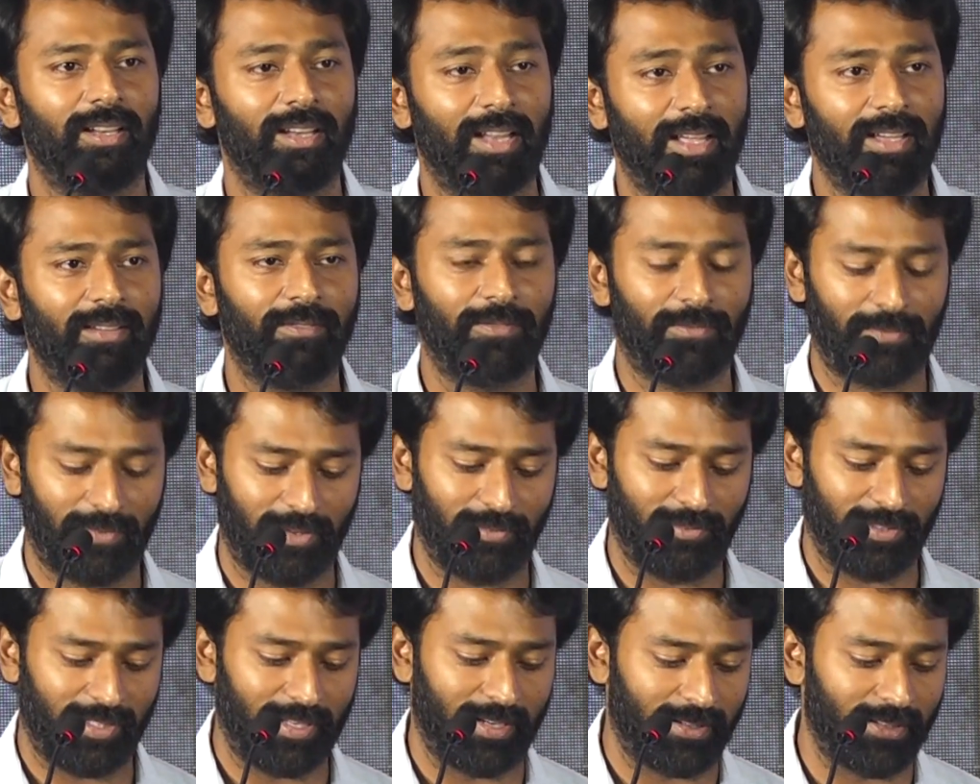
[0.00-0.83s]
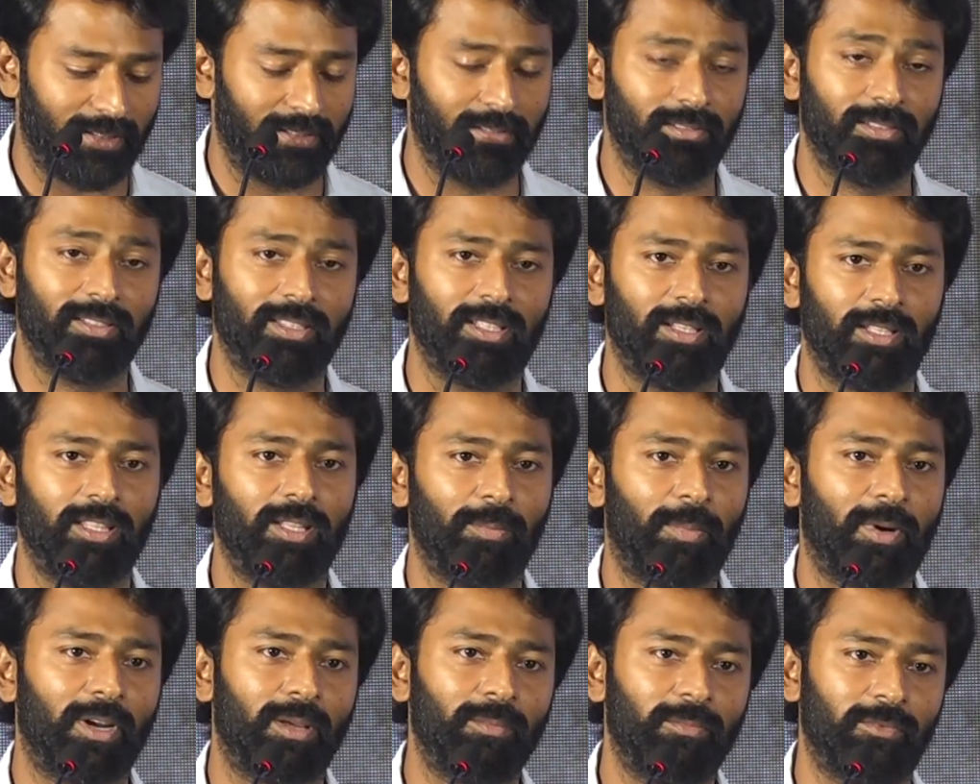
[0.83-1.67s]
லைஃப்பில் வந்து எனக்கு இந்த இந்த
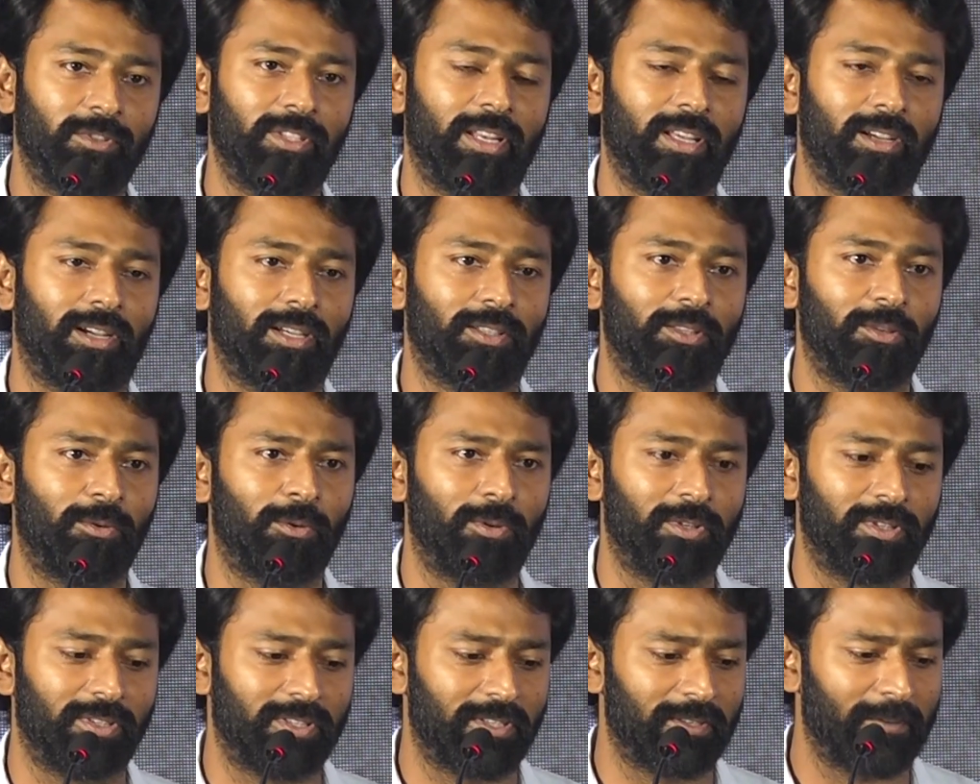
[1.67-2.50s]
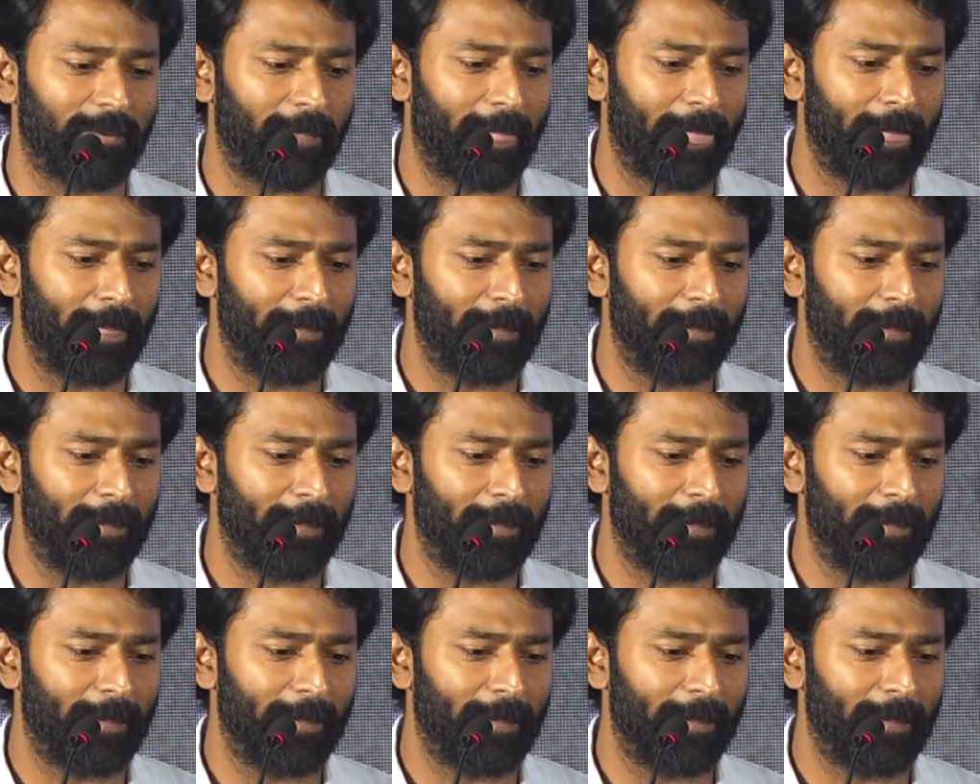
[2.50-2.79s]
படம் வந்து எனக்கு கற்றுக் கொடுத்துச்சு